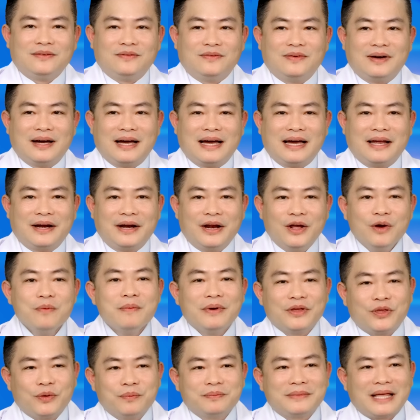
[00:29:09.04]
Và nếu
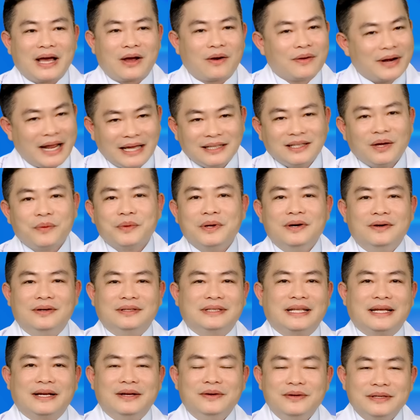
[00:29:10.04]
mà chúng ta có đái tháo đường
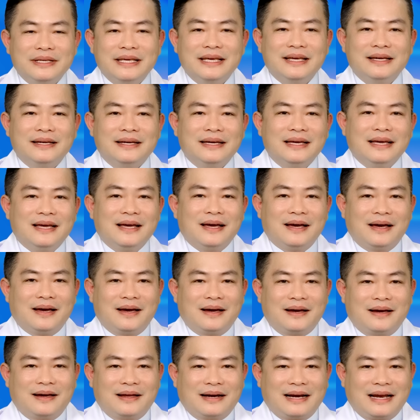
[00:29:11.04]
thì đương nhiên
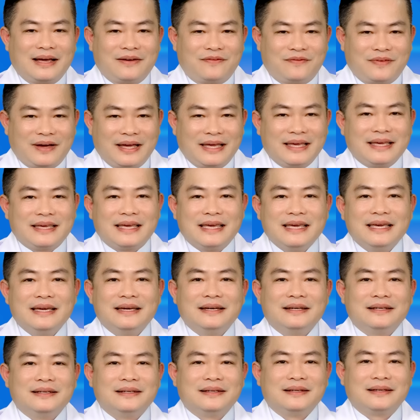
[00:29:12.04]
là phải
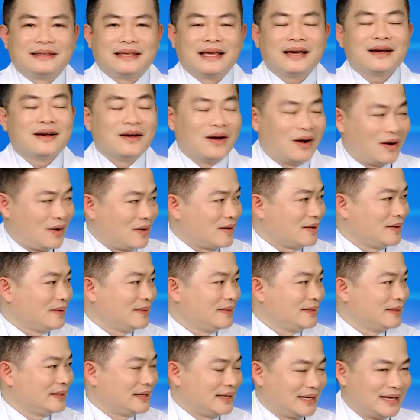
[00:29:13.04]
kiêng chất
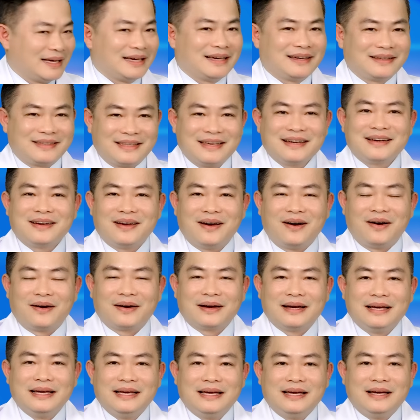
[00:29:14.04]
ngọt.
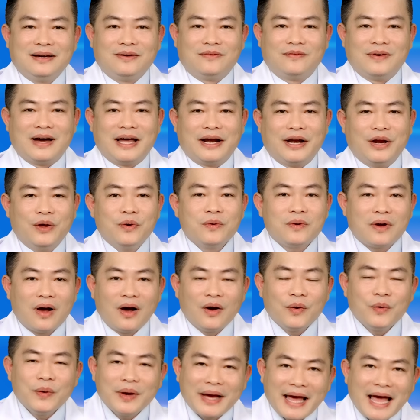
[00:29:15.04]
Và nếu có
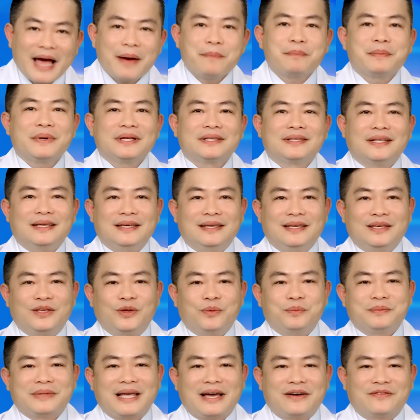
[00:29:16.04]
huyết áp thì
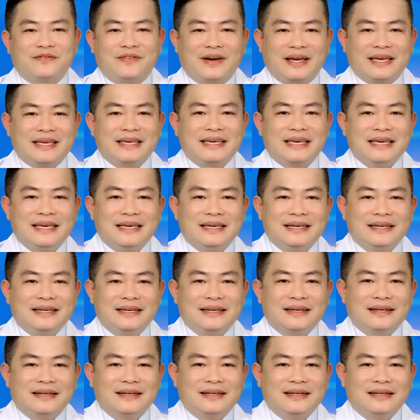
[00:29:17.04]
chúng ta phải kiêng